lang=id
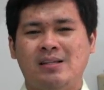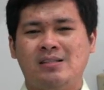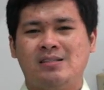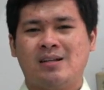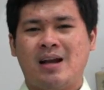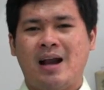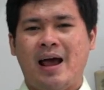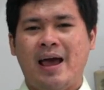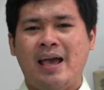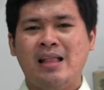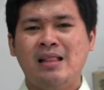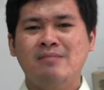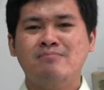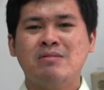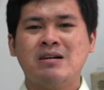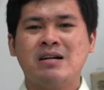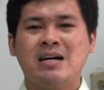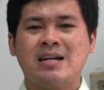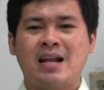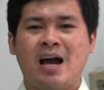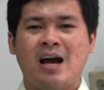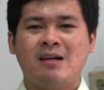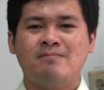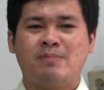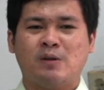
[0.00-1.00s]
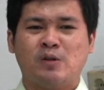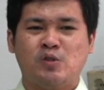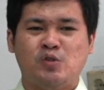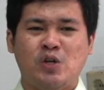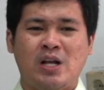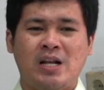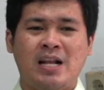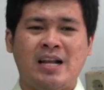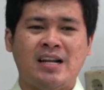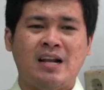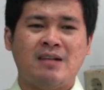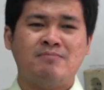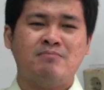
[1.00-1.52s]
Israel mengenang
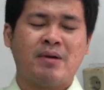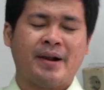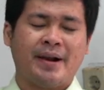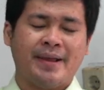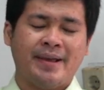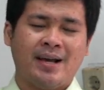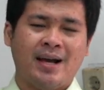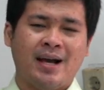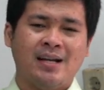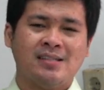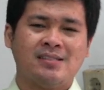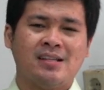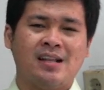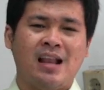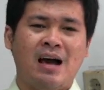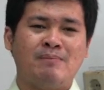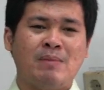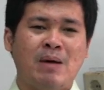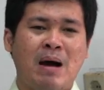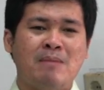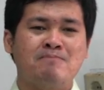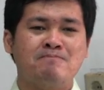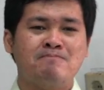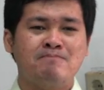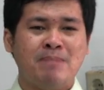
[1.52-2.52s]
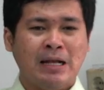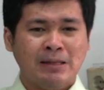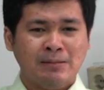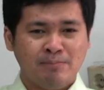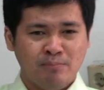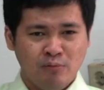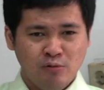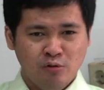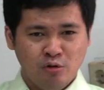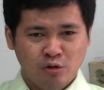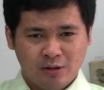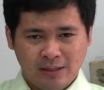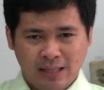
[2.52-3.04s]
perjalanan mereka selama
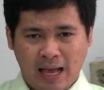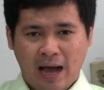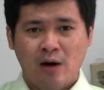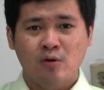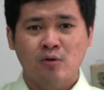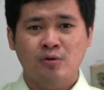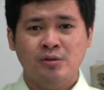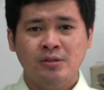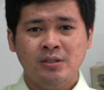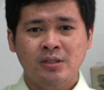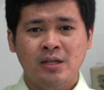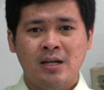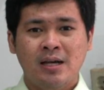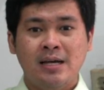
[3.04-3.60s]
40 tahun